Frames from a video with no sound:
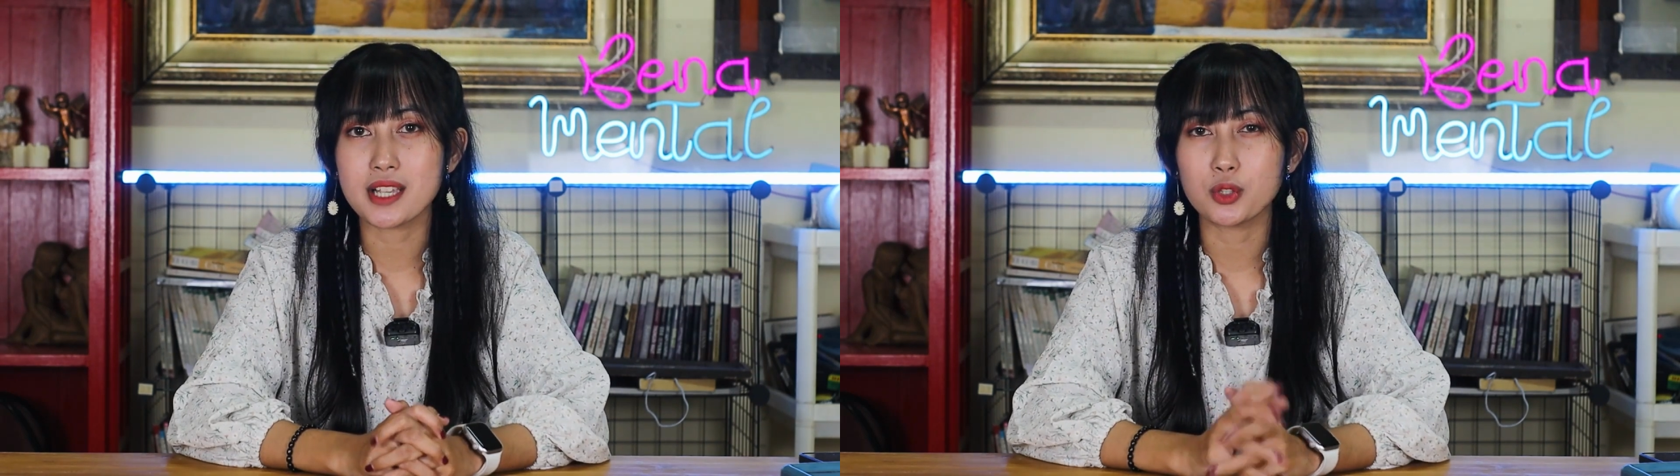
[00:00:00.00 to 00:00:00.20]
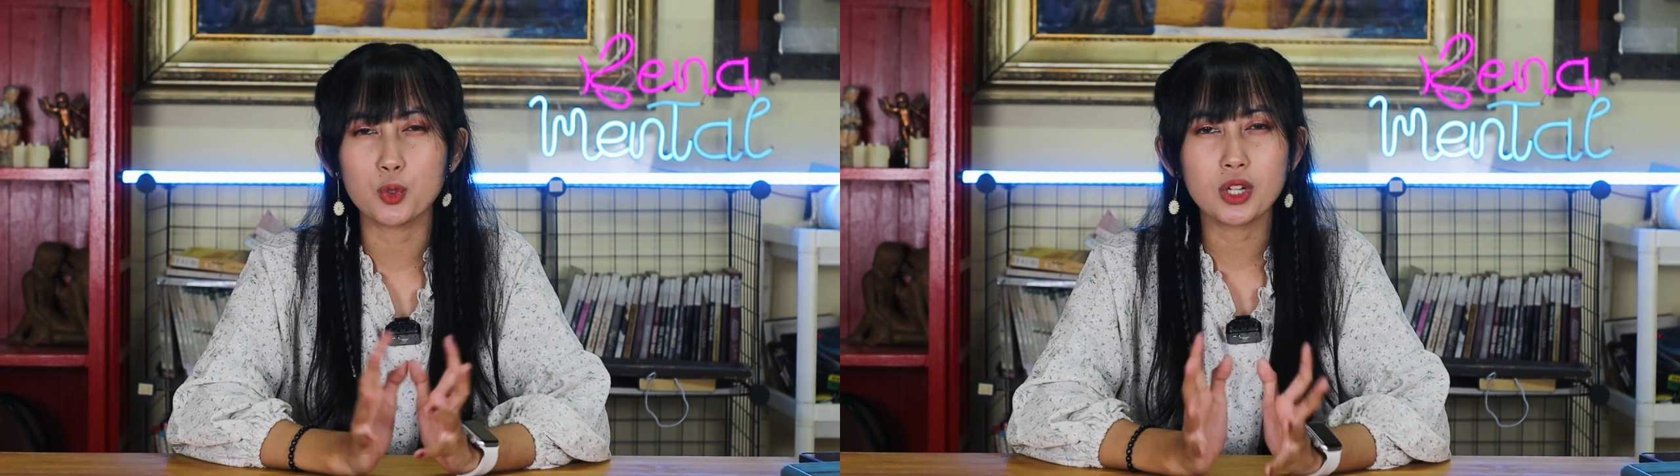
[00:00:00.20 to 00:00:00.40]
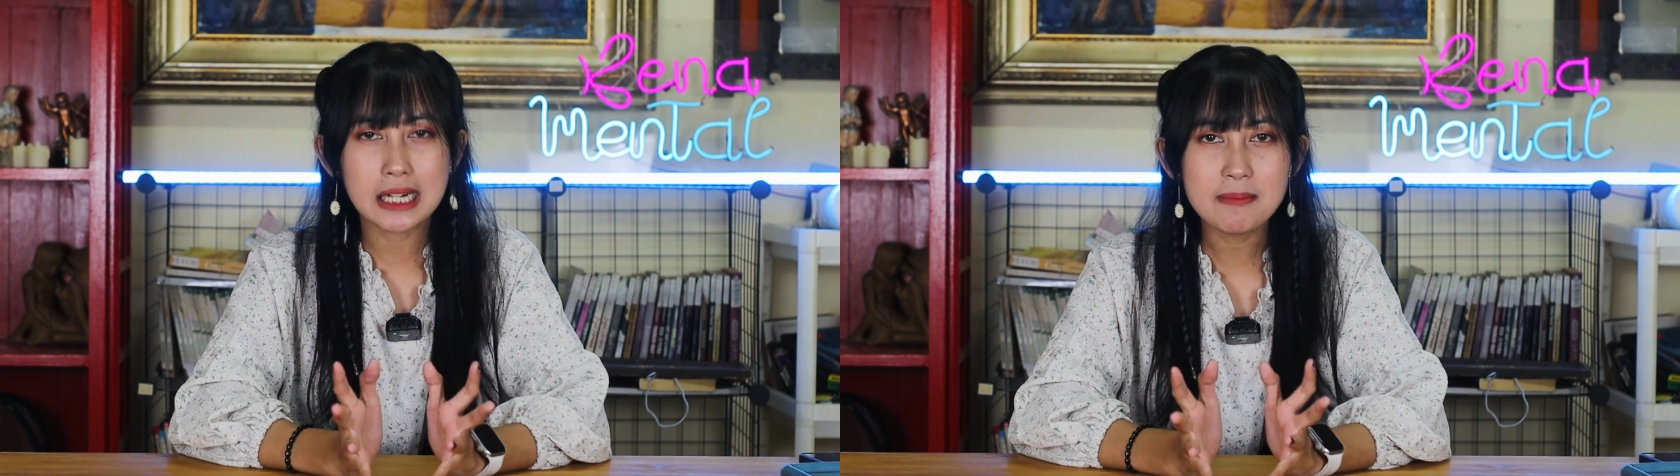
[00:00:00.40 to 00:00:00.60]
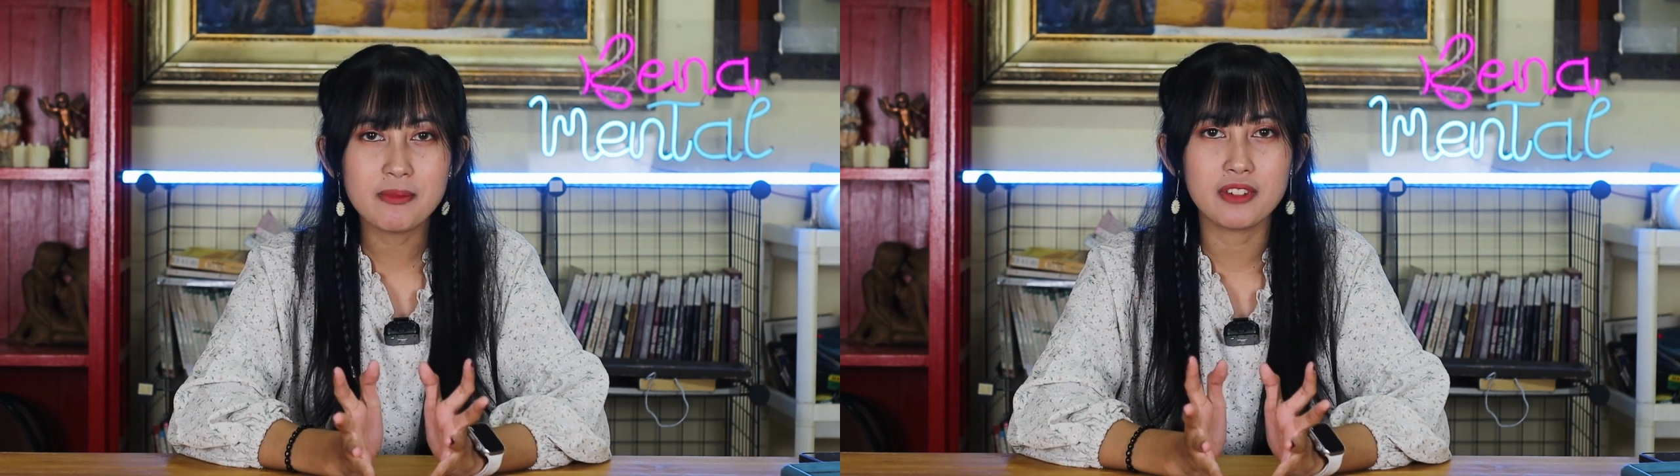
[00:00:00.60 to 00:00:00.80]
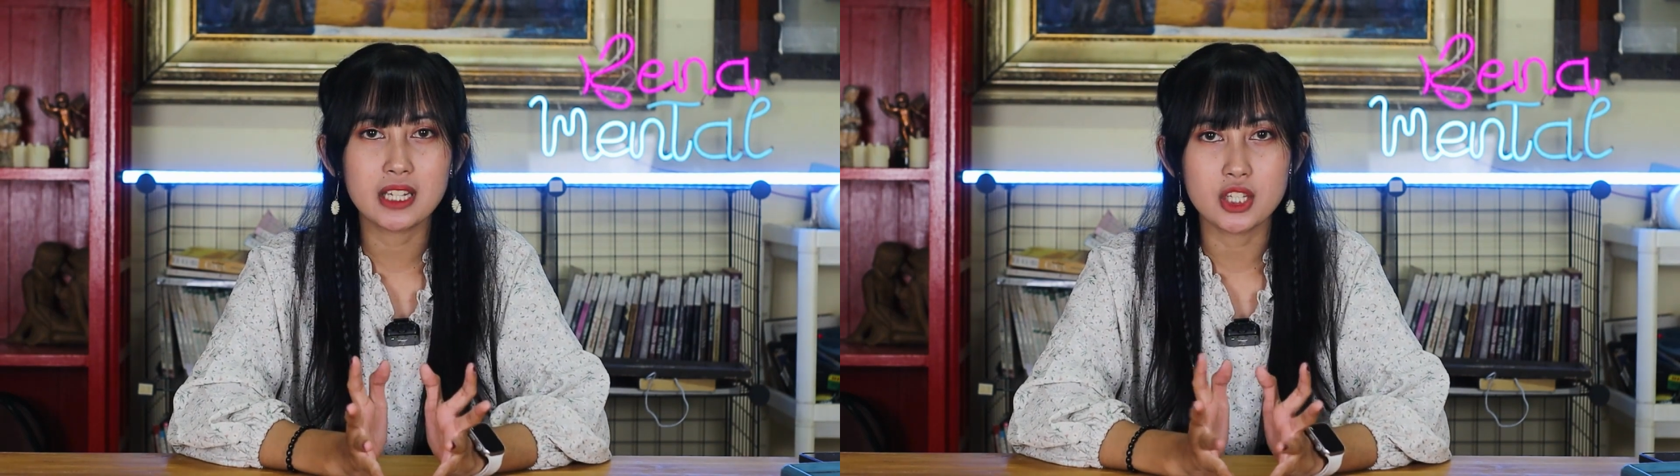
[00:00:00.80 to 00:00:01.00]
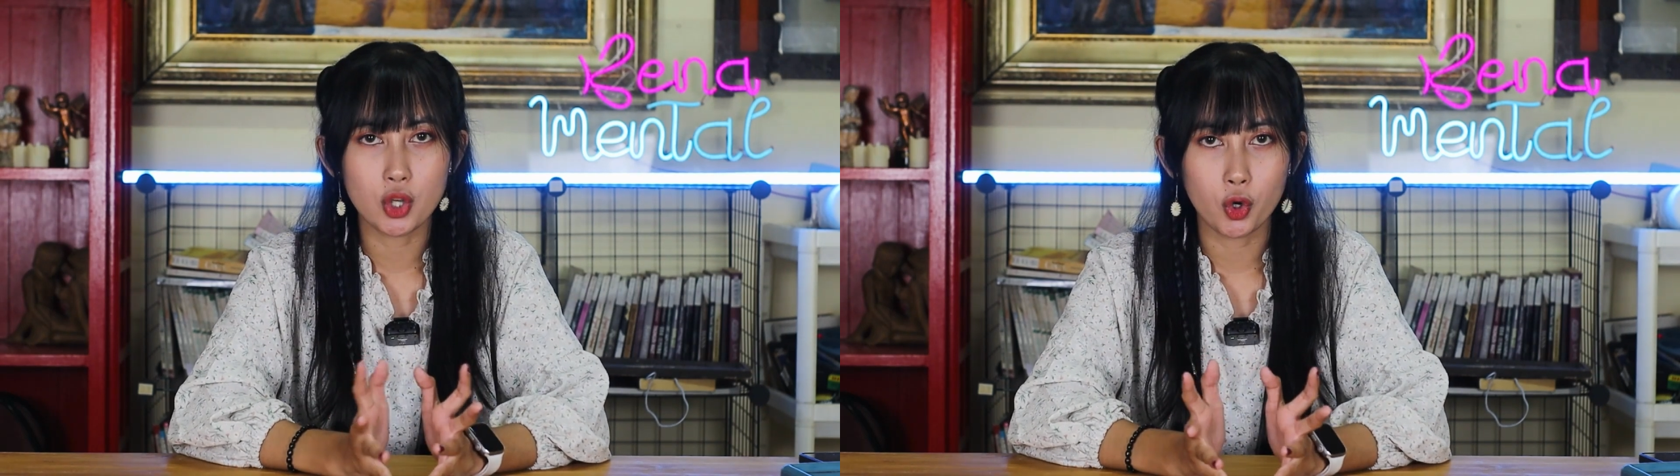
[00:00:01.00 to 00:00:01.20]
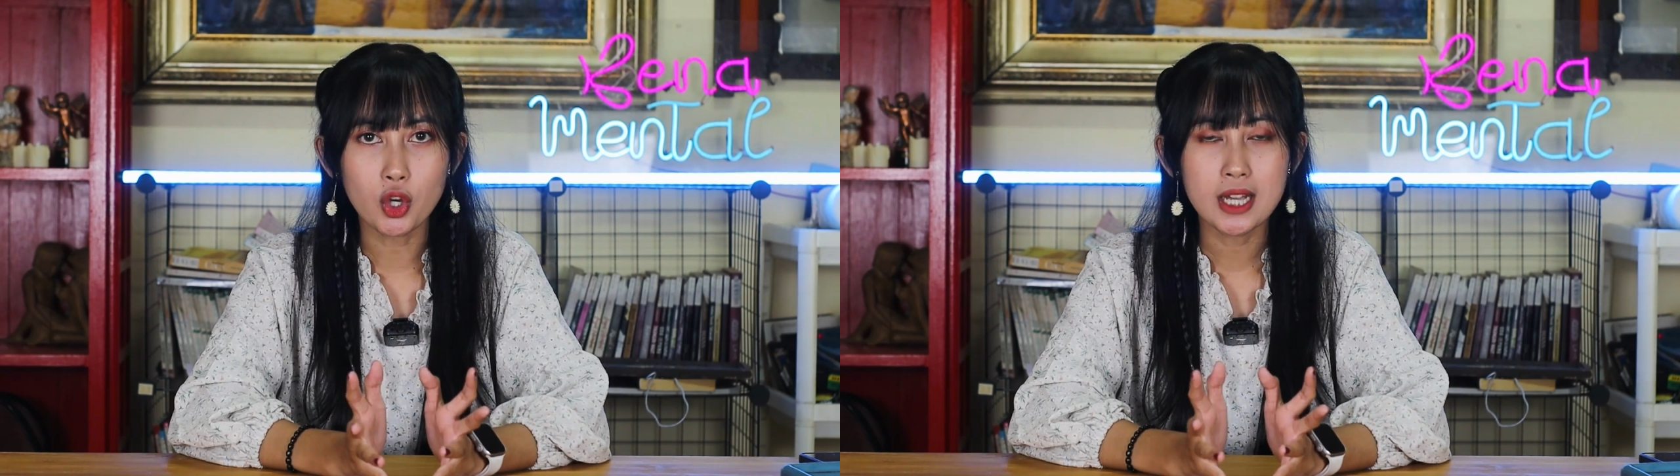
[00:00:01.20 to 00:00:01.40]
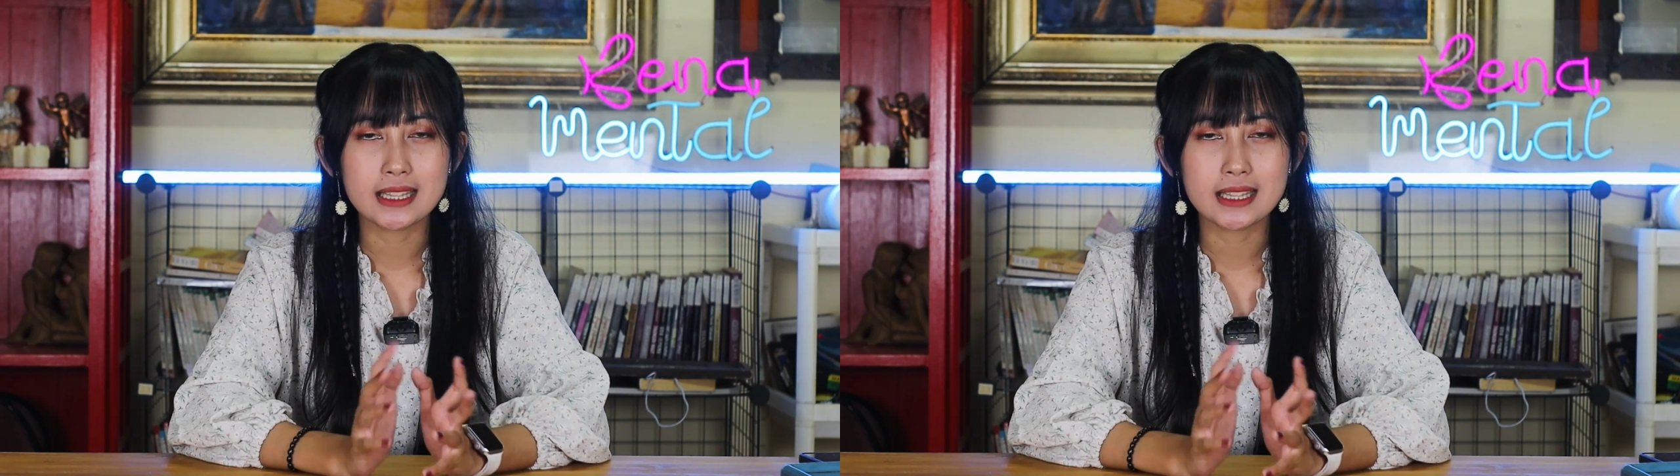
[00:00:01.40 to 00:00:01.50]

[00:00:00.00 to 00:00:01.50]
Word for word: satu klip video